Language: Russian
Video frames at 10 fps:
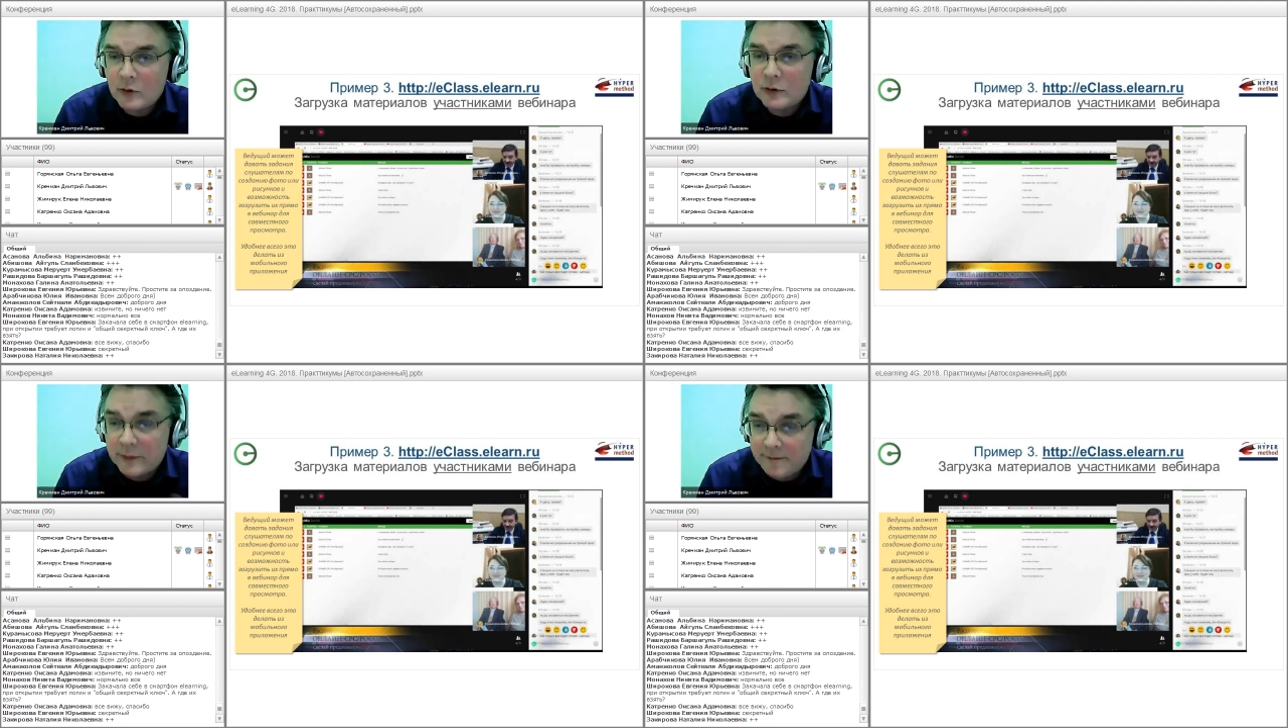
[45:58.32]

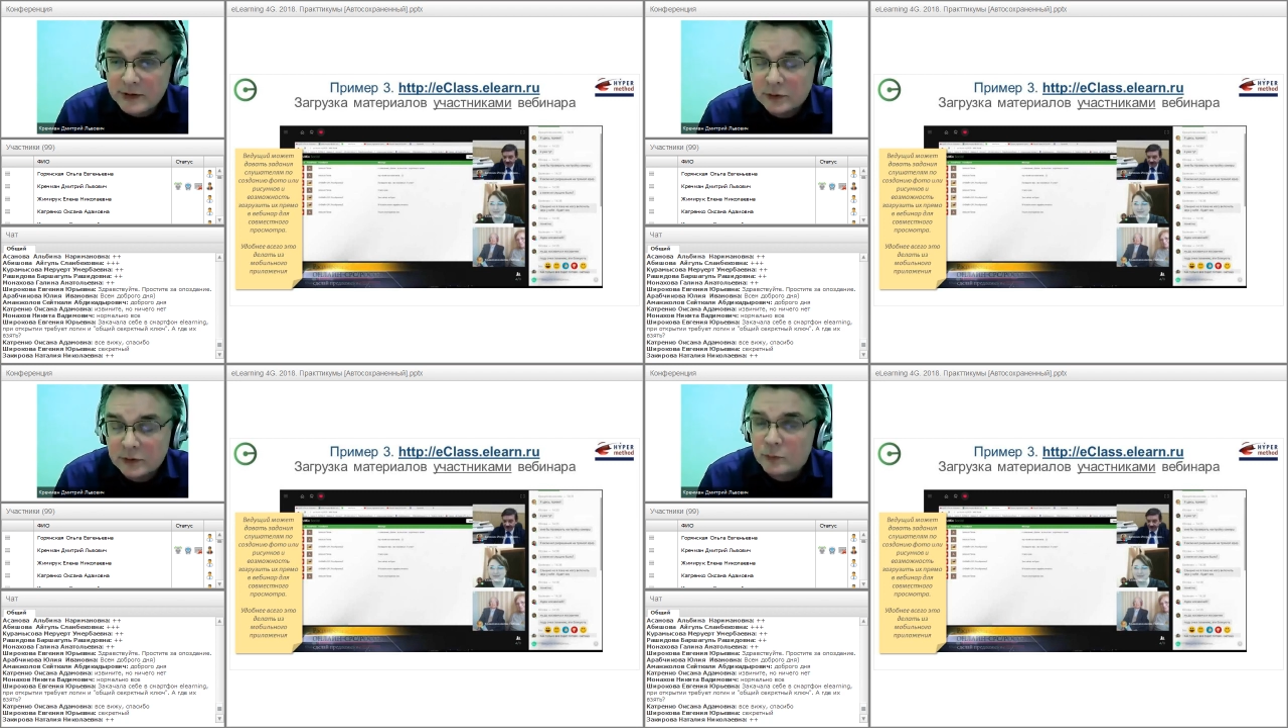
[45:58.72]
И он это
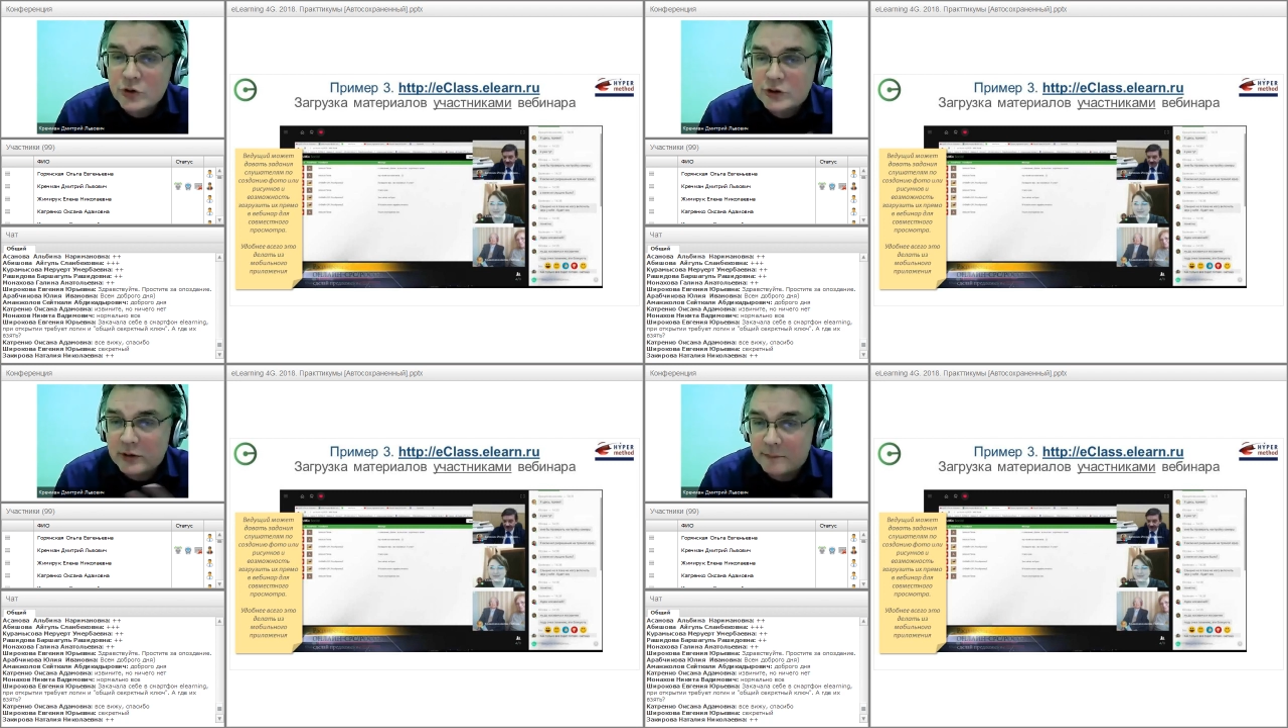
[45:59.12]
видит, он
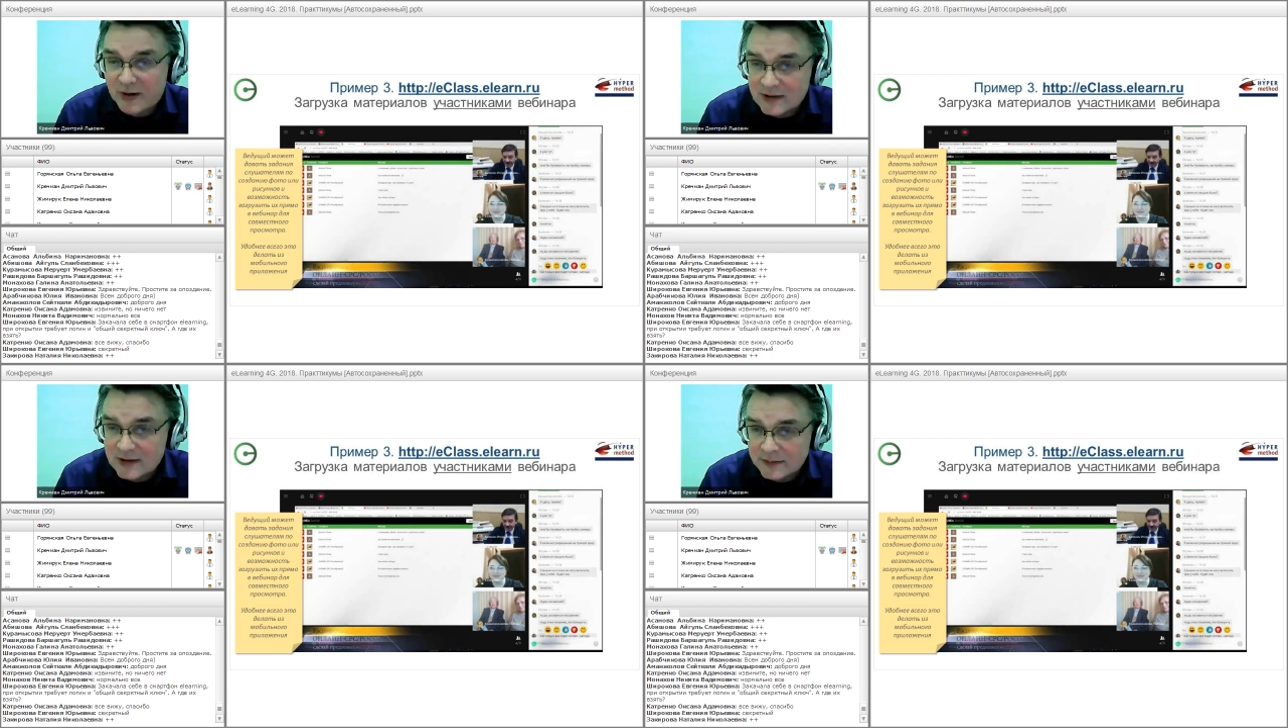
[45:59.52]
может это
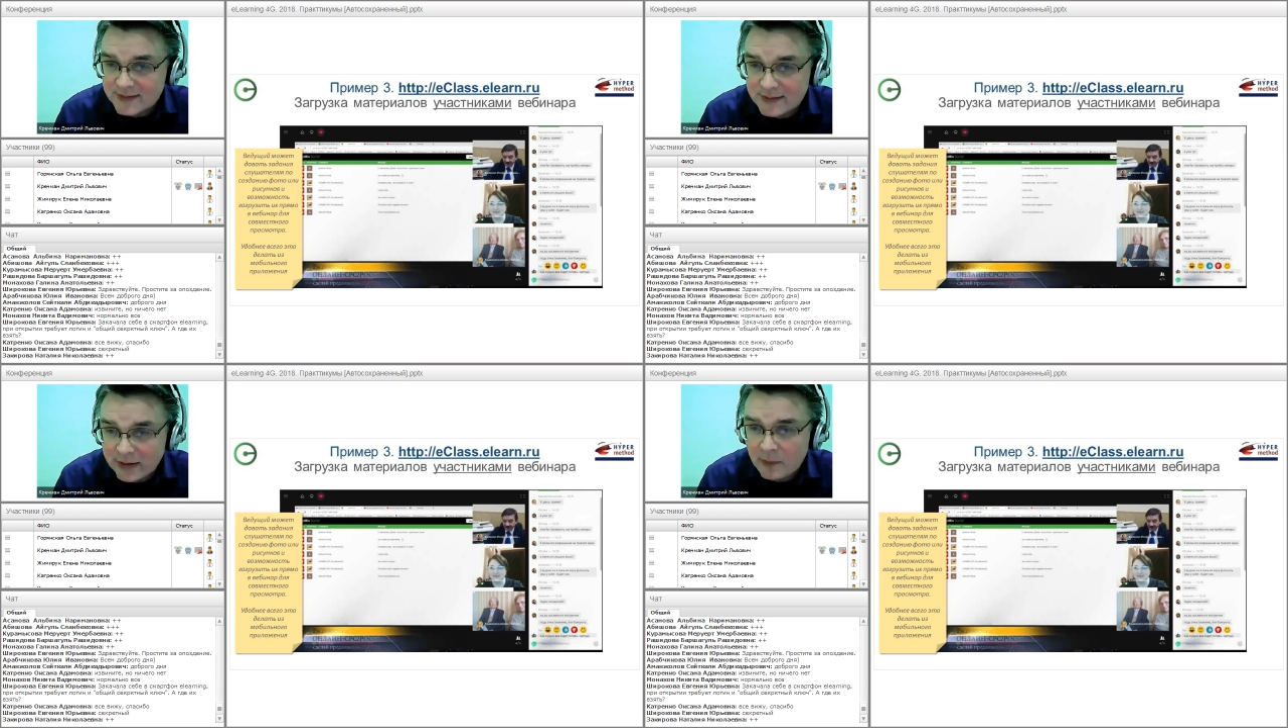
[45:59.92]
показать
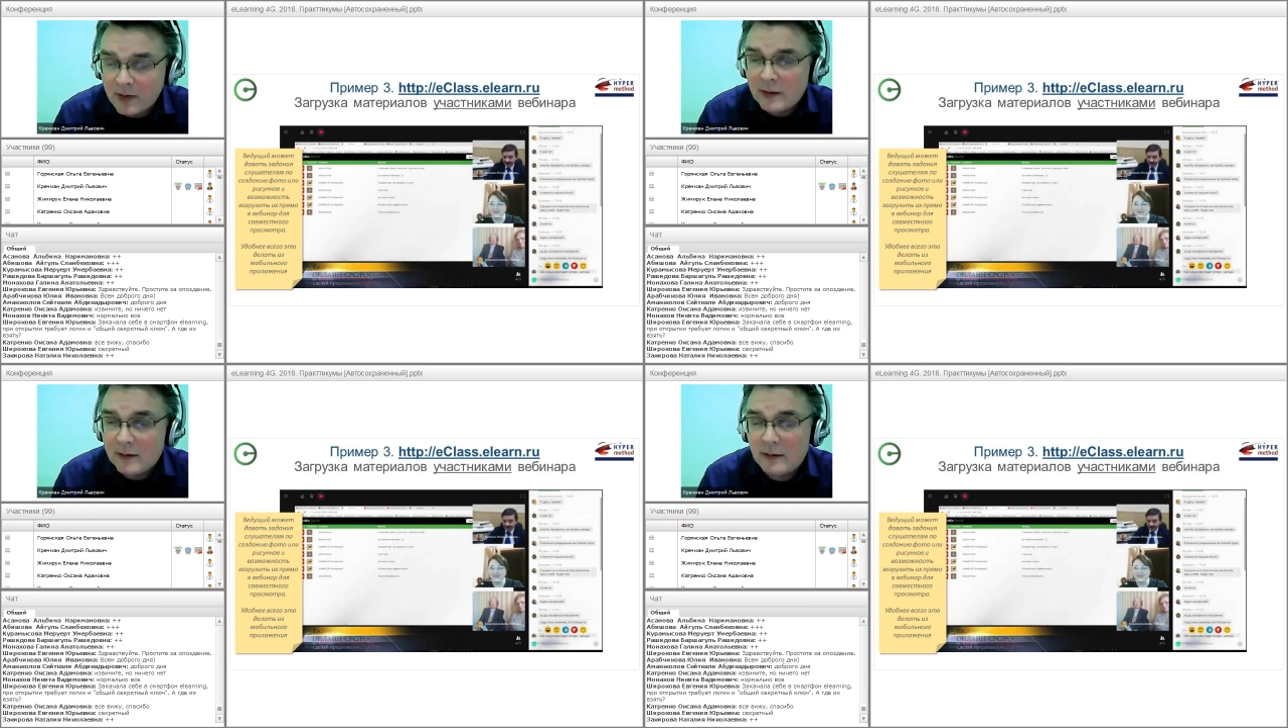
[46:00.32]
всем,